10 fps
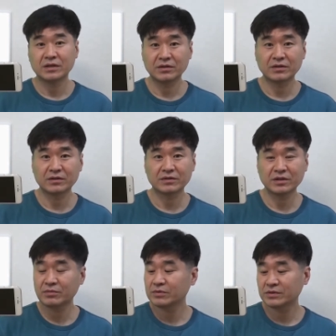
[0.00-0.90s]
어,
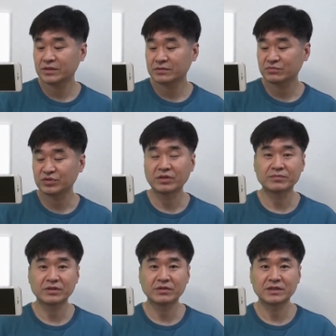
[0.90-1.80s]
켜보는 데는 무리
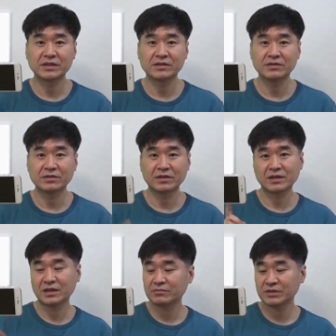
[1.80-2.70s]
없을 것 같아서 일단
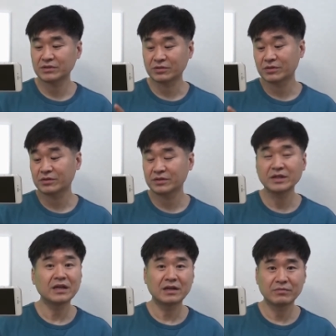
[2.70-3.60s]
한번 전원을
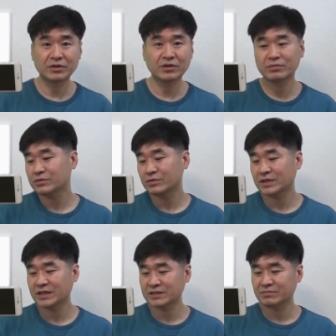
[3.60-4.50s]
한번 켜보도록
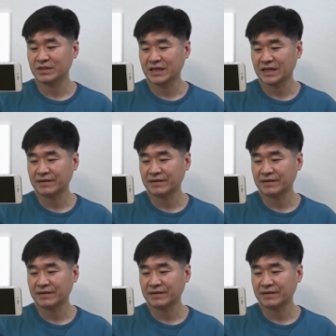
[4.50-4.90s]
하겠습니다